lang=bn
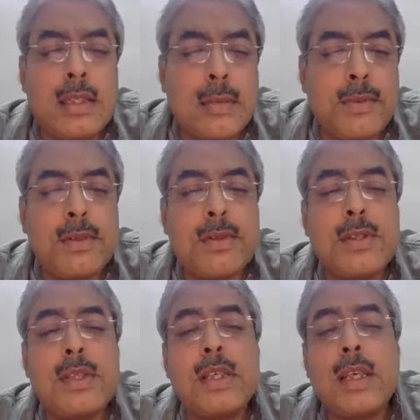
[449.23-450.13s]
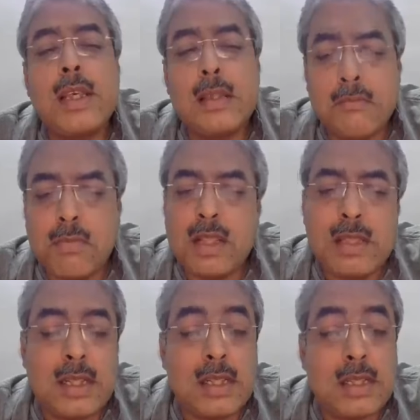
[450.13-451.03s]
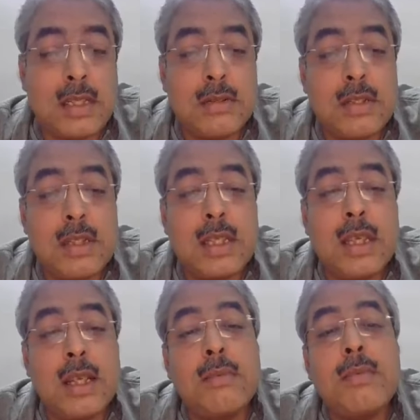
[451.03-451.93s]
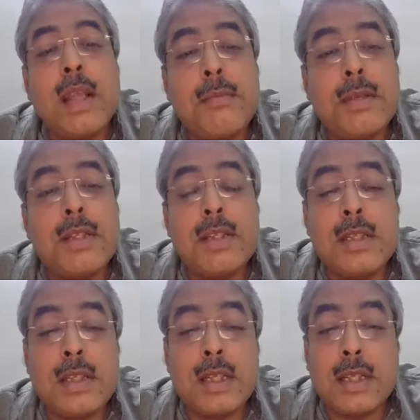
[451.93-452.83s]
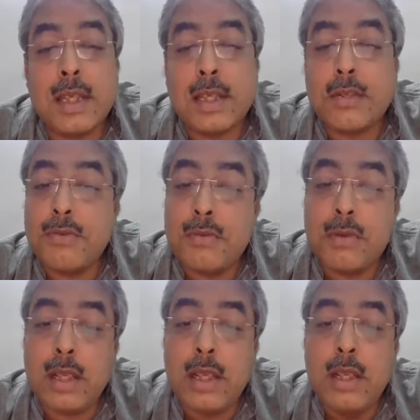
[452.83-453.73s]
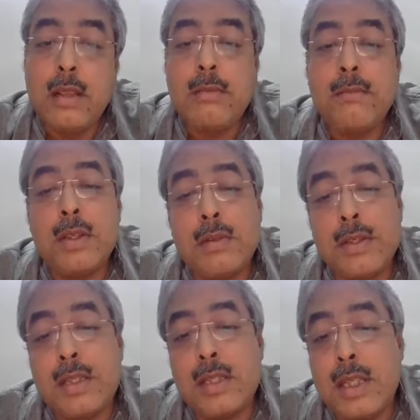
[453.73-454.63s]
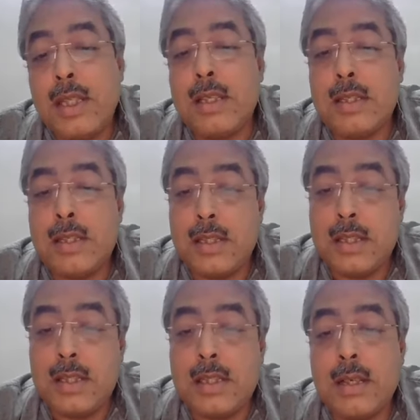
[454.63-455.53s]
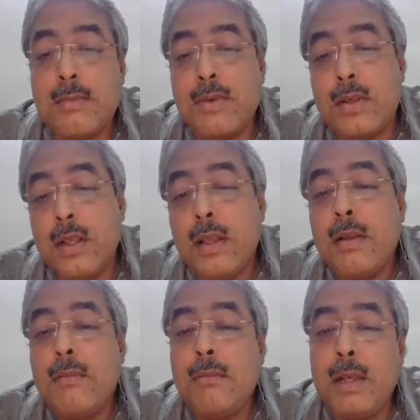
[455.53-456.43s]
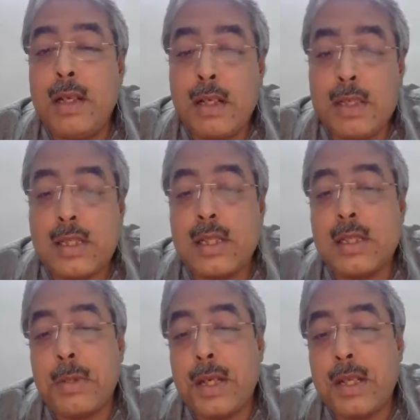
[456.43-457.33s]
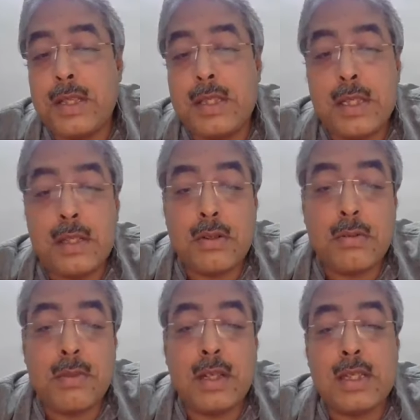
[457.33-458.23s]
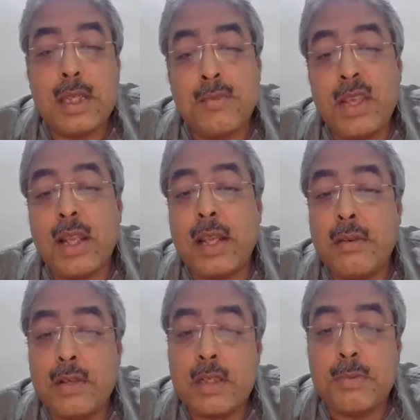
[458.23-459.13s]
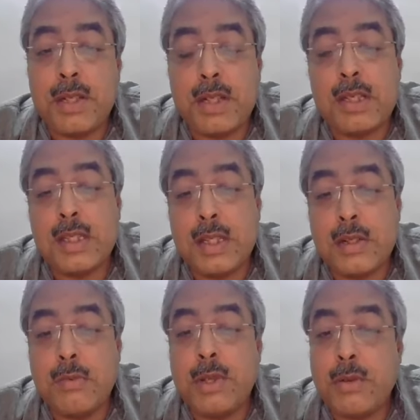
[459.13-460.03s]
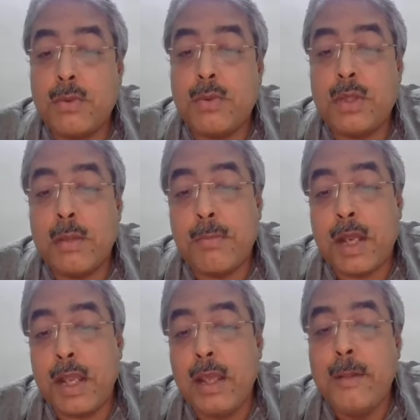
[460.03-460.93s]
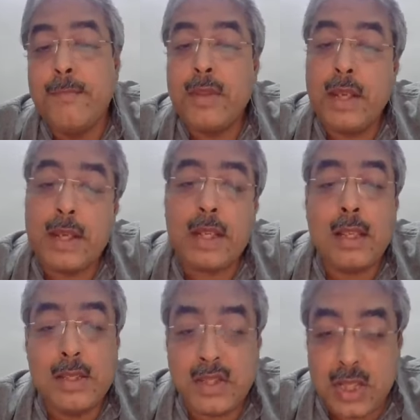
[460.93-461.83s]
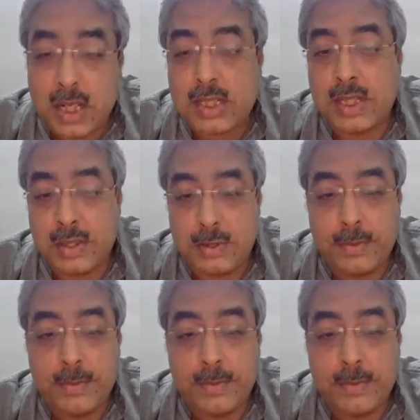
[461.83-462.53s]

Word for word: যেমন হচ্ছে হাঁচি কাশি সর্দি এরম টাইপের জিনিসের থেকে শুরু করে ভীষণ সিরিয়াস ডিজিজ যেমন মিডল ইস্ট রেসপিরেটরি সিন্ড্রোম অ্যান্ড সিভিয়ার অ্যাকিউট রেসপিরেটরি সিন্ড্রোম এরকম করতে পারে এটা জানা ছিল